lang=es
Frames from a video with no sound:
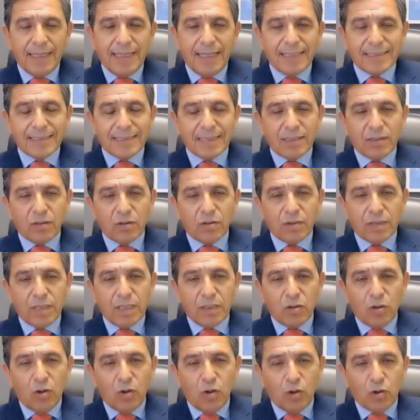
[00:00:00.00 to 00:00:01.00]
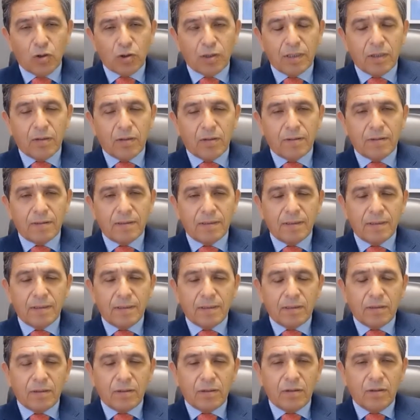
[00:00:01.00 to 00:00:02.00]
en el sector tecnológico,
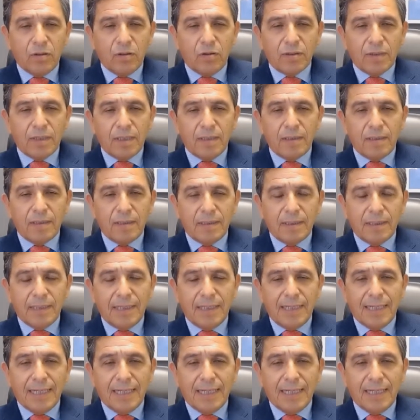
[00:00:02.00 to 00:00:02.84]
donde